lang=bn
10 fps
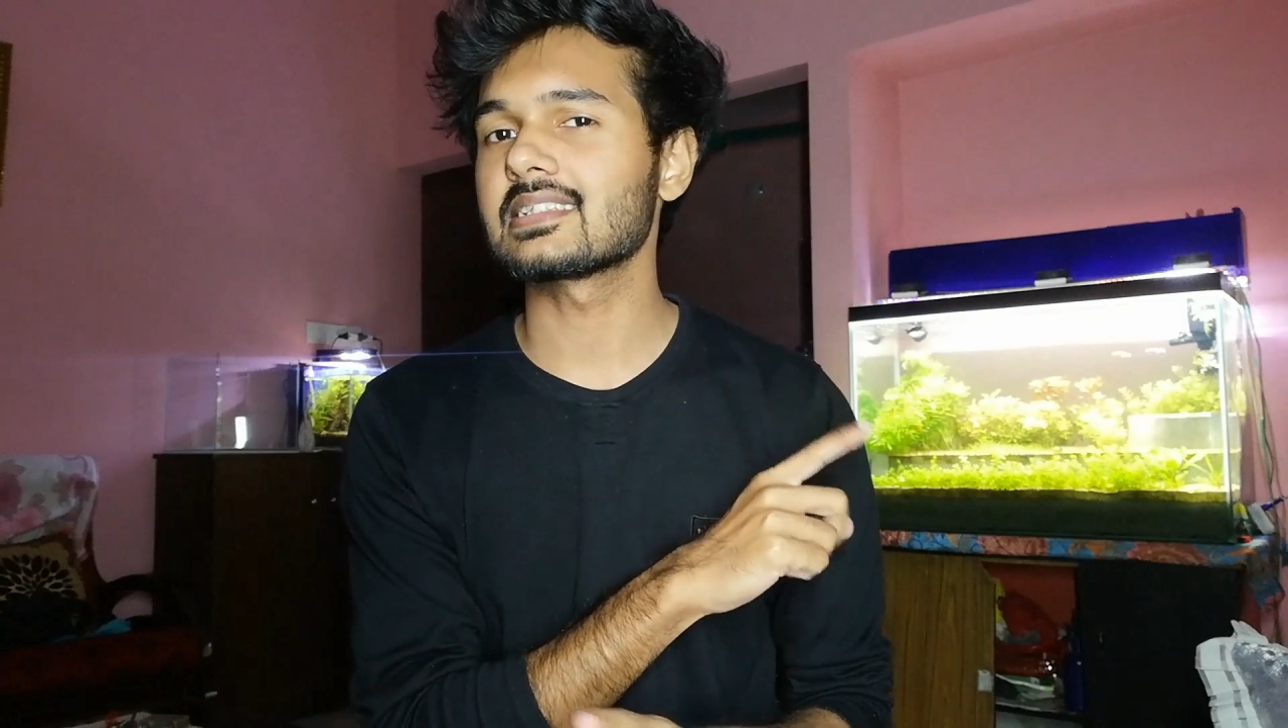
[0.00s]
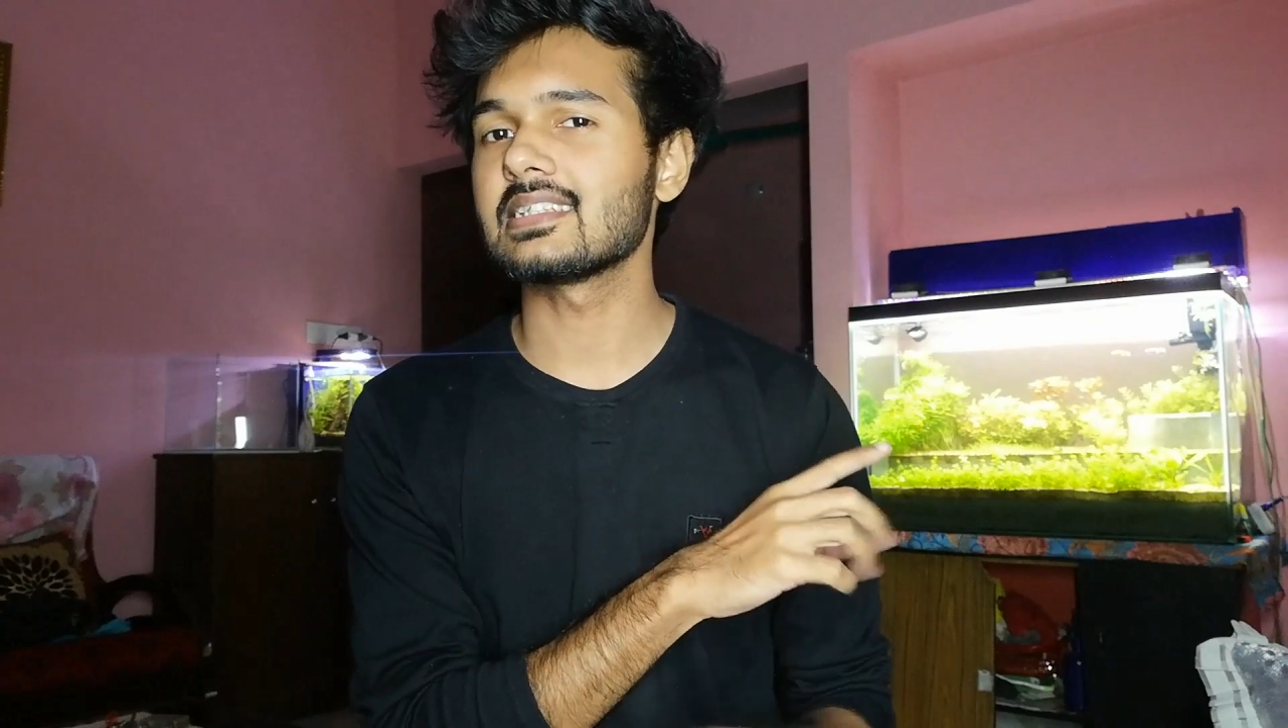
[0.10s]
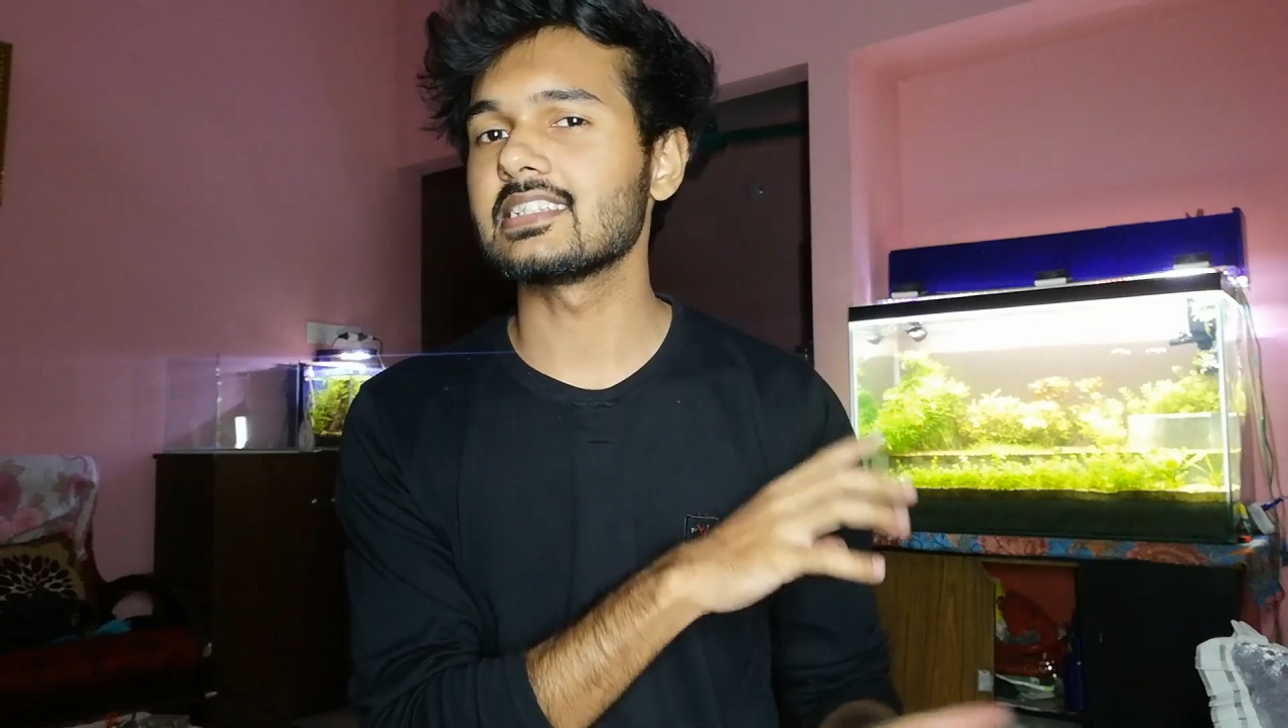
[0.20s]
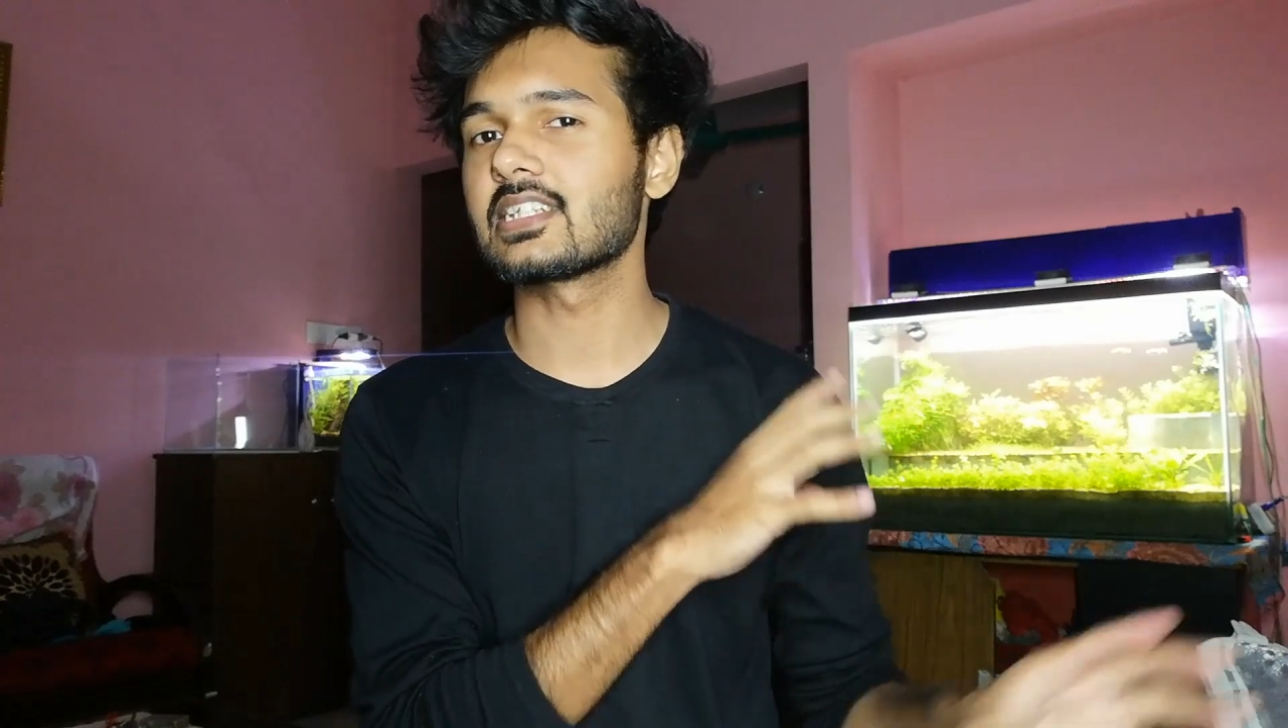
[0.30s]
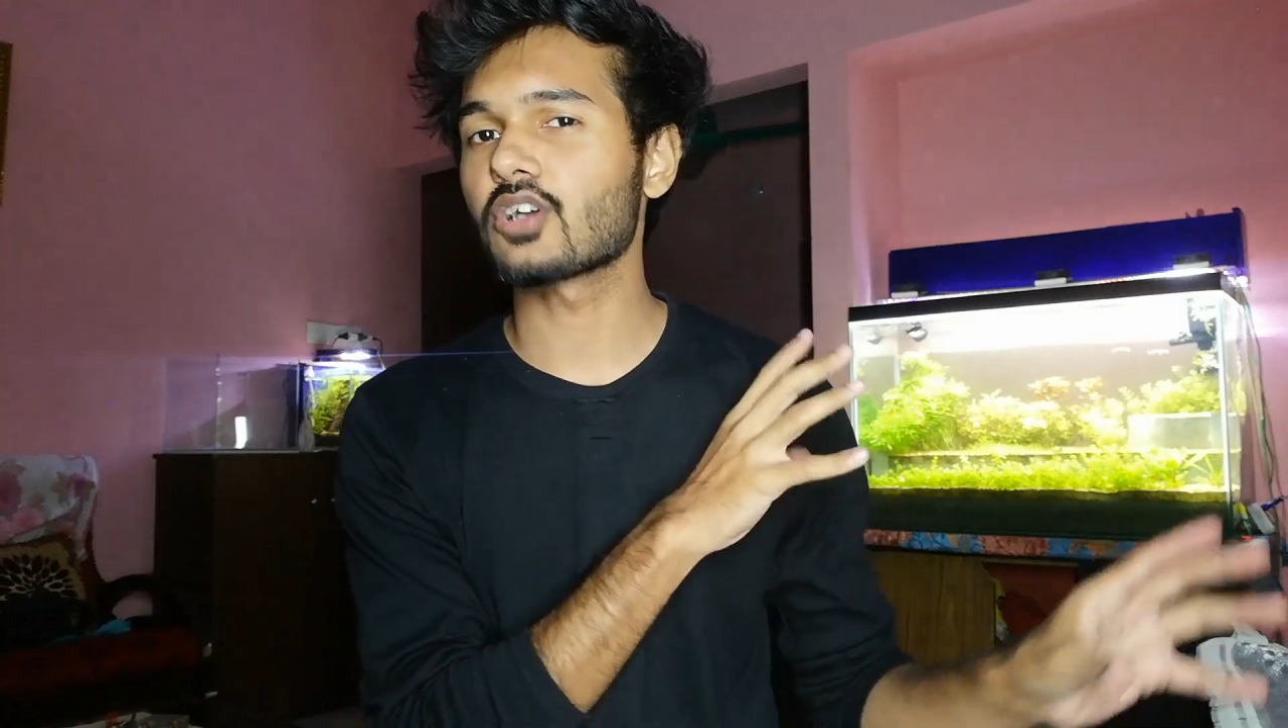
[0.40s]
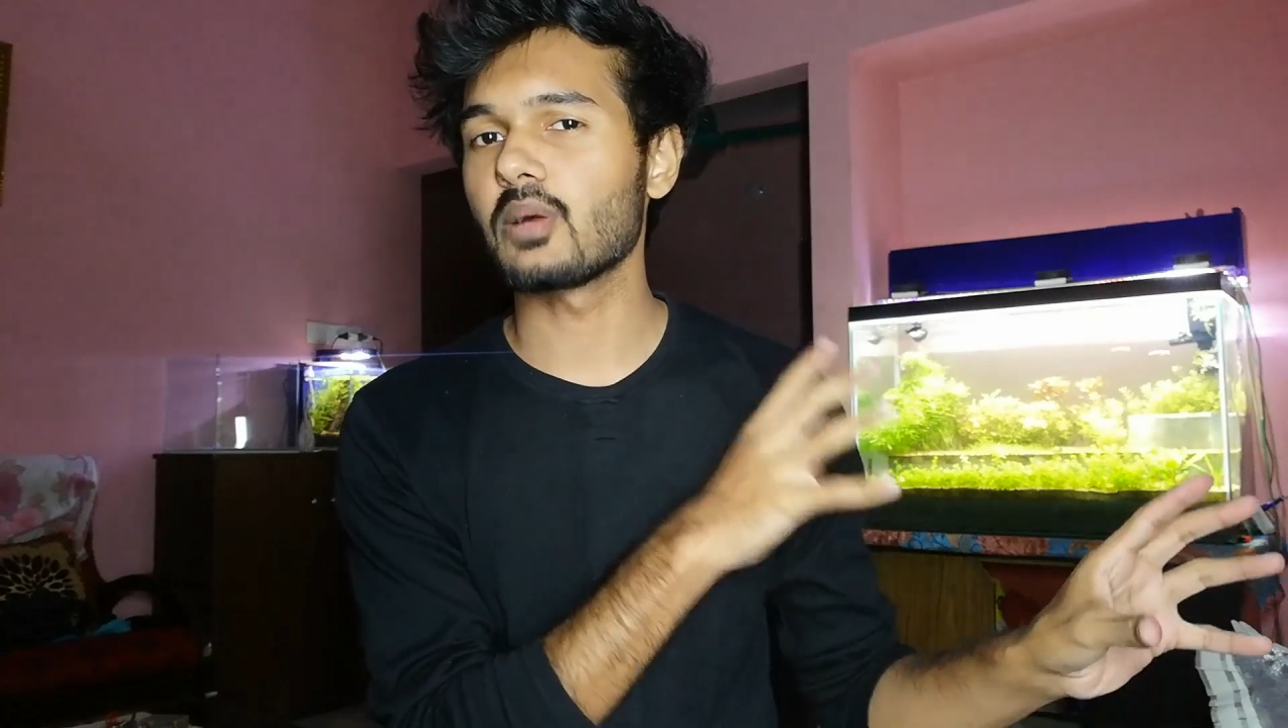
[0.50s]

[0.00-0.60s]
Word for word: আছে যেটা